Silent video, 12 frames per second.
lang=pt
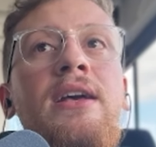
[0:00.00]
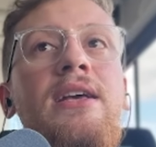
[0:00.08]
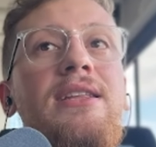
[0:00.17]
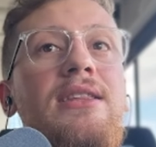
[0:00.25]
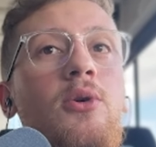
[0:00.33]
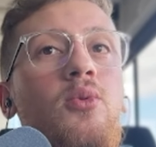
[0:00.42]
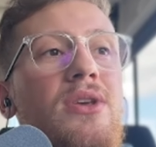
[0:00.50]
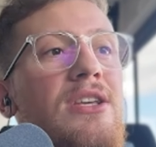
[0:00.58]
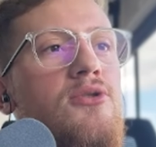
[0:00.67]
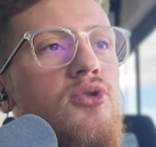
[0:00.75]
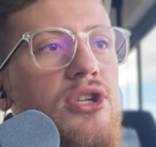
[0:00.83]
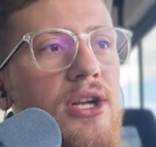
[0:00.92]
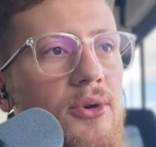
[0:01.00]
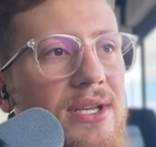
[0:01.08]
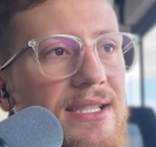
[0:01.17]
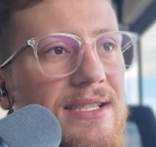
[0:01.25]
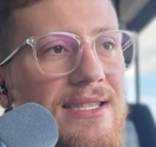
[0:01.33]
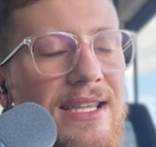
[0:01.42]
Então isso gerou
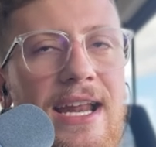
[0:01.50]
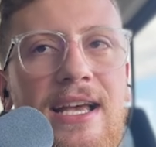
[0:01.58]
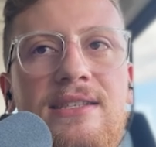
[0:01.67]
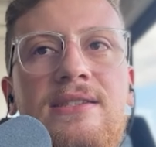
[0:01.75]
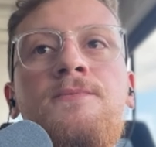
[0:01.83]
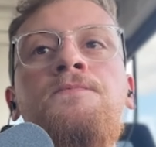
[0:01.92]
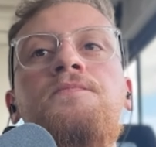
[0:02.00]
esse estresse